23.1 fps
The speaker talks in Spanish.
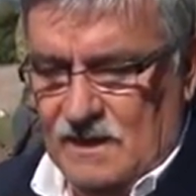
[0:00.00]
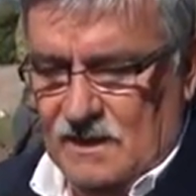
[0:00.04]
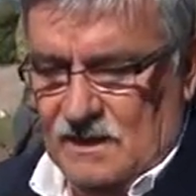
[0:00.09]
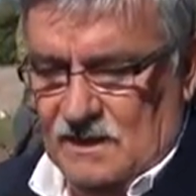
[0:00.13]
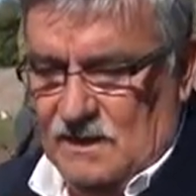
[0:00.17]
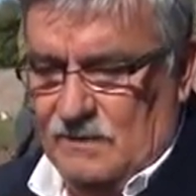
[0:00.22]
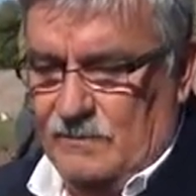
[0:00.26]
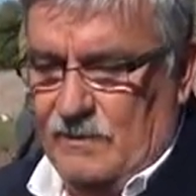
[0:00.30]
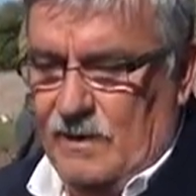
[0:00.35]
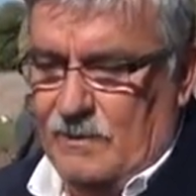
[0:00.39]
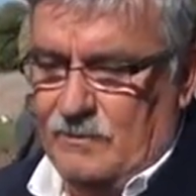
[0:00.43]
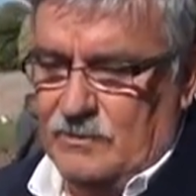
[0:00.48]

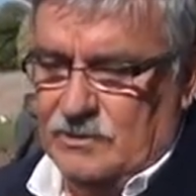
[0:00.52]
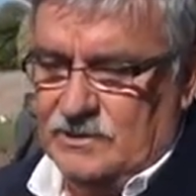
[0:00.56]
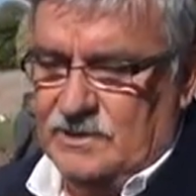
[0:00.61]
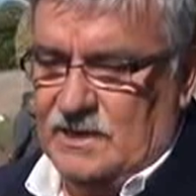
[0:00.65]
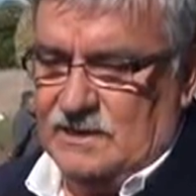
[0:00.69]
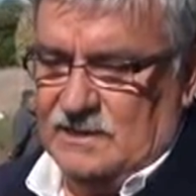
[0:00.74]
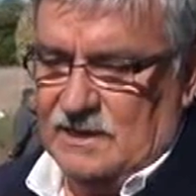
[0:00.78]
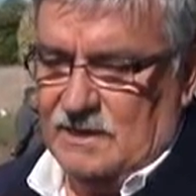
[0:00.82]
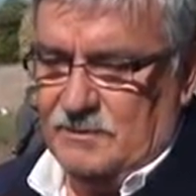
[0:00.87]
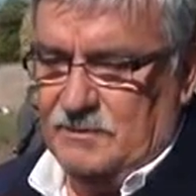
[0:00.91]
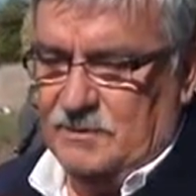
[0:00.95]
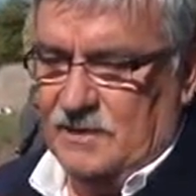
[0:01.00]
y vamos
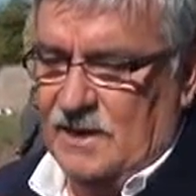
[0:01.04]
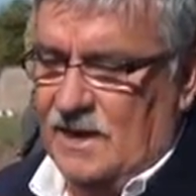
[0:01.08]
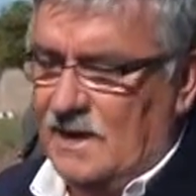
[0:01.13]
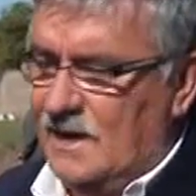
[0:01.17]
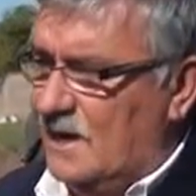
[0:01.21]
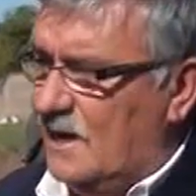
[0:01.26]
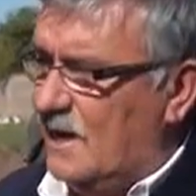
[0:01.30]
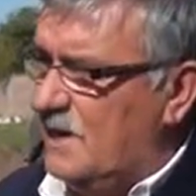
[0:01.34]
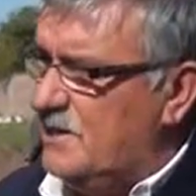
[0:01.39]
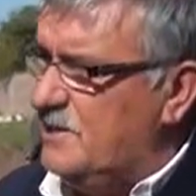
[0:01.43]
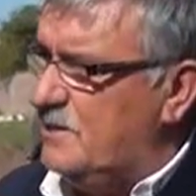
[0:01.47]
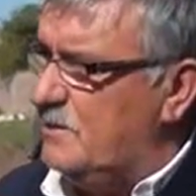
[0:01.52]
a terminar
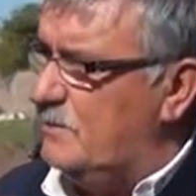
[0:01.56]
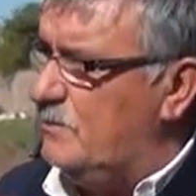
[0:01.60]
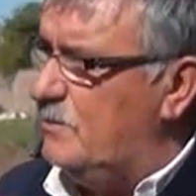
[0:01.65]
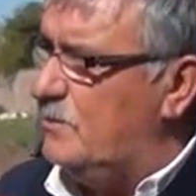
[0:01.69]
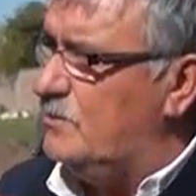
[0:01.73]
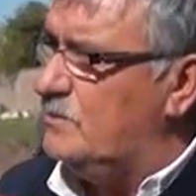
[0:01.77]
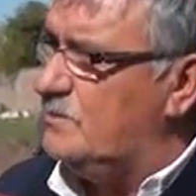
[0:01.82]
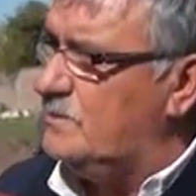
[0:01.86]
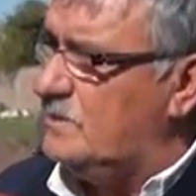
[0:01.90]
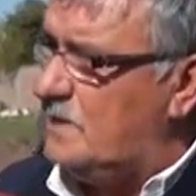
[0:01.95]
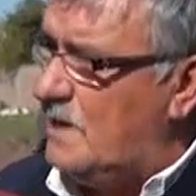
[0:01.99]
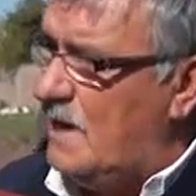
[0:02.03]
la calle
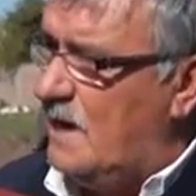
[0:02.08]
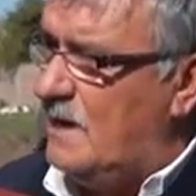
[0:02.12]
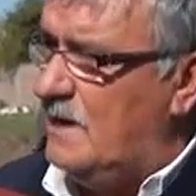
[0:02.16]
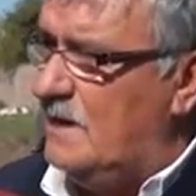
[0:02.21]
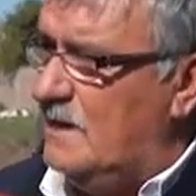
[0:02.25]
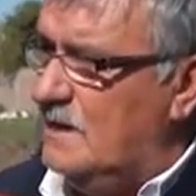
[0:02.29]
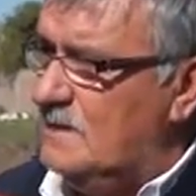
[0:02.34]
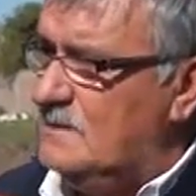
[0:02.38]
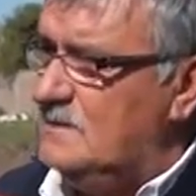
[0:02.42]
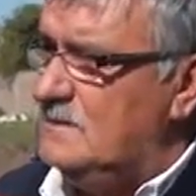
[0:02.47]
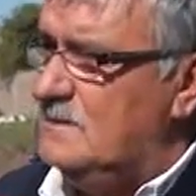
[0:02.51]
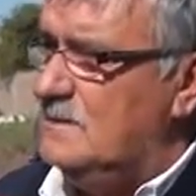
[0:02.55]
Buenos
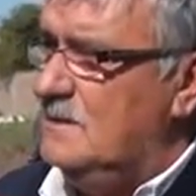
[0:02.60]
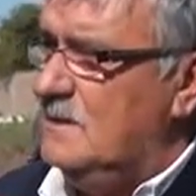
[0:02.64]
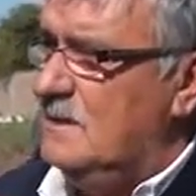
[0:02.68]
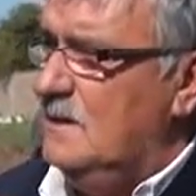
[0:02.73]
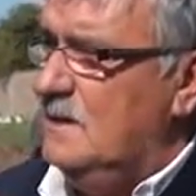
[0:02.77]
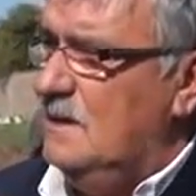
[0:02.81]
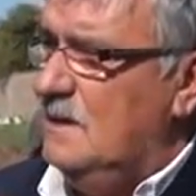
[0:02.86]
Aires,